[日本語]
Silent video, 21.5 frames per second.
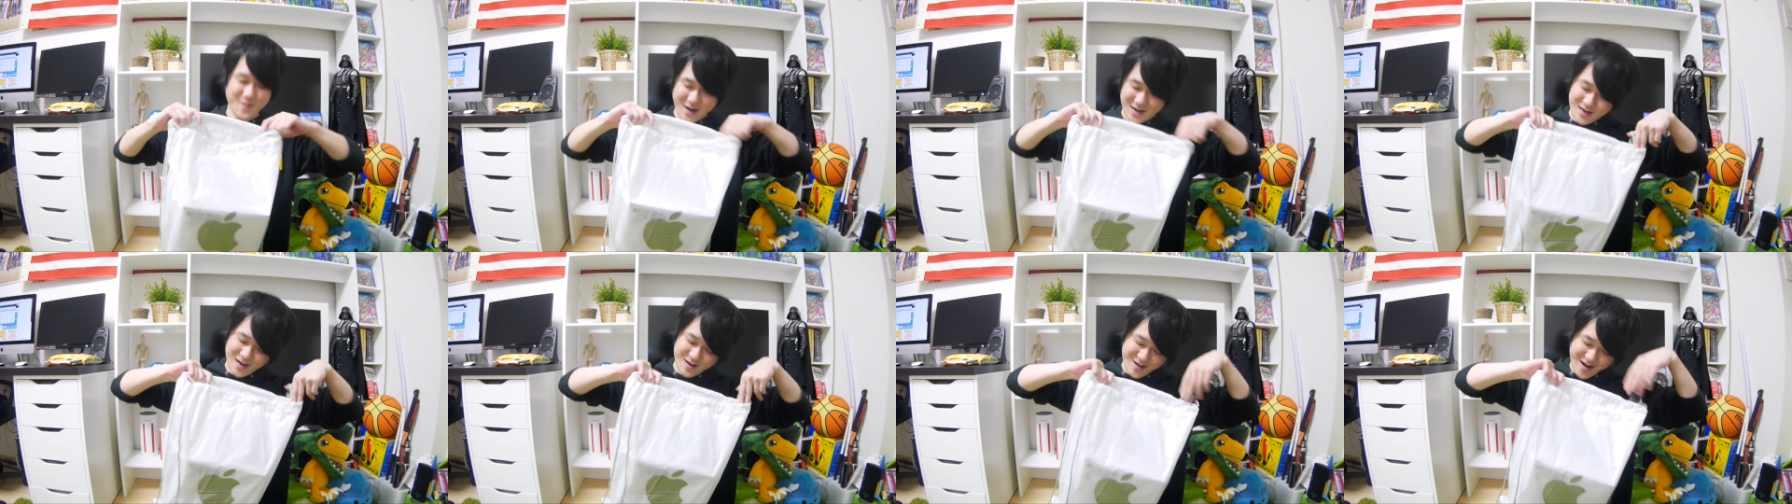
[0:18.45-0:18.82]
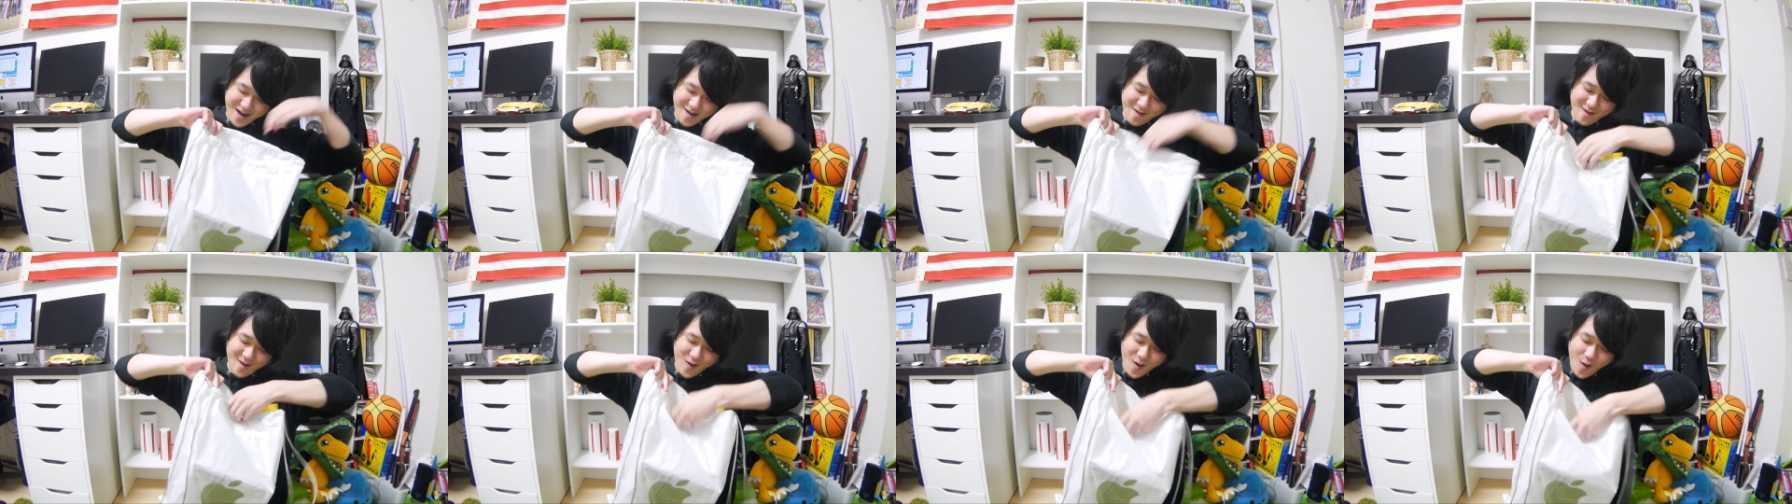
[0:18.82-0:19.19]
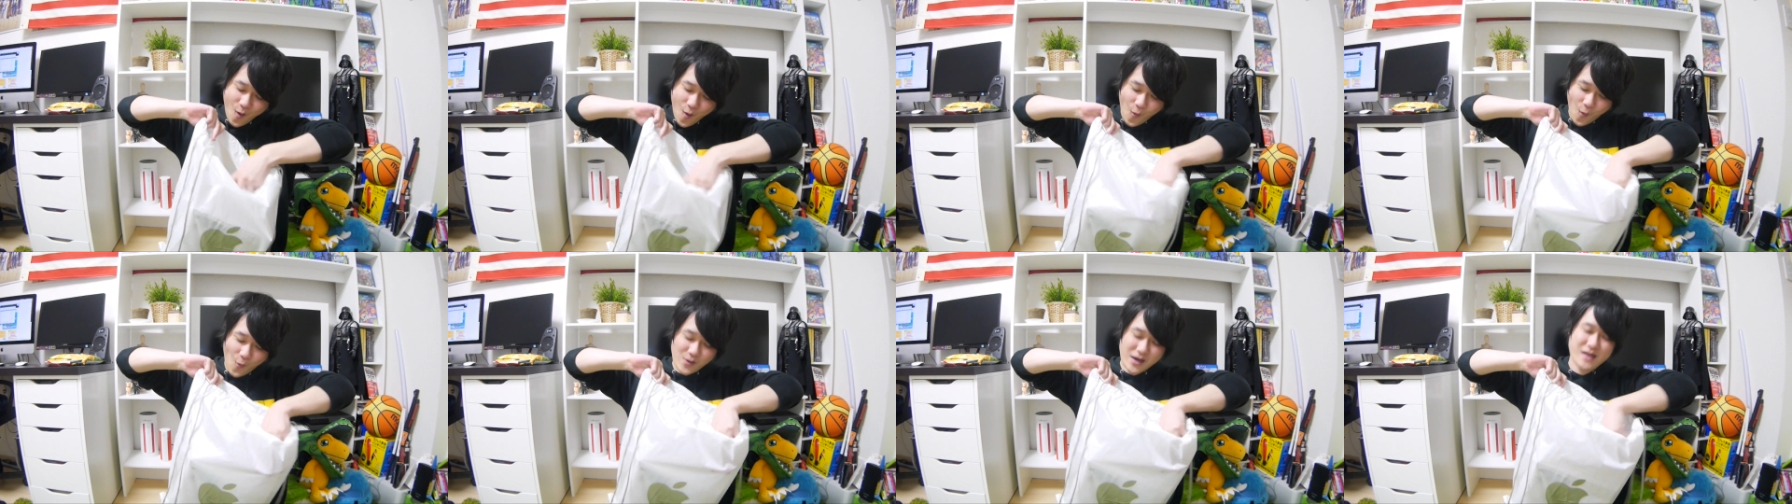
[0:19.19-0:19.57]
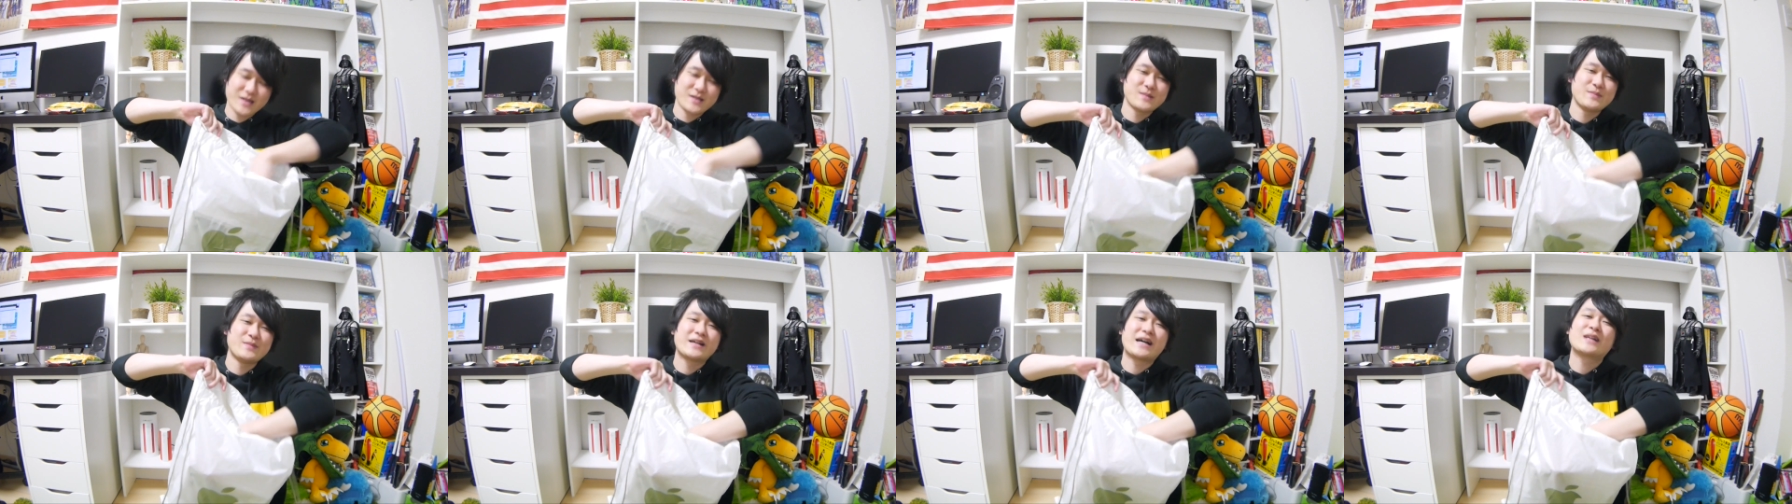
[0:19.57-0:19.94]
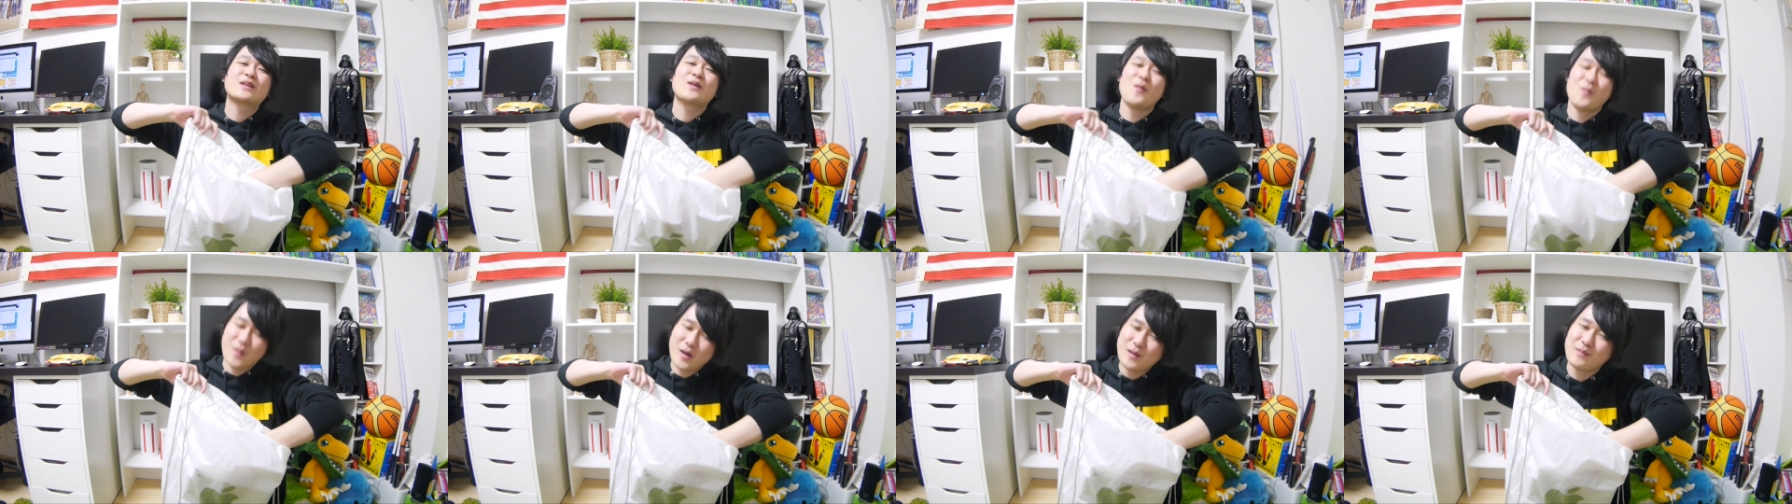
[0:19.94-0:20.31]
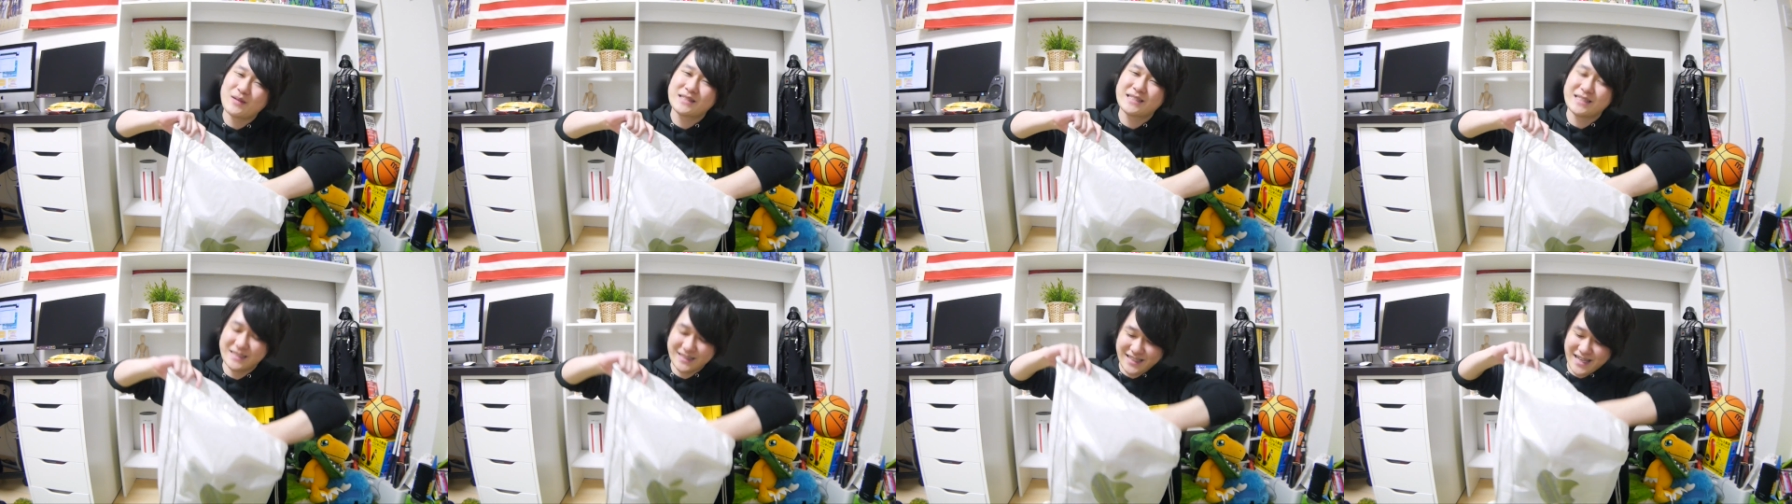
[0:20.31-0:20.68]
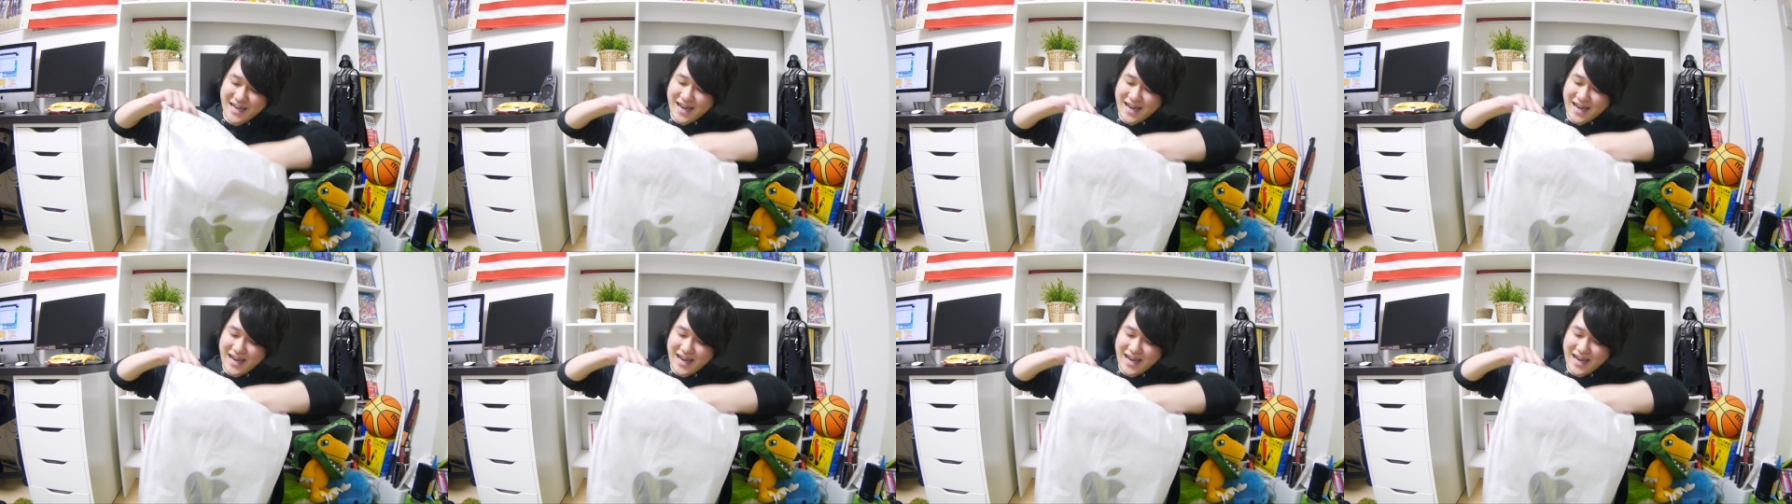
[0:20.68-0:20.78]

皆さんね。お染じかと思います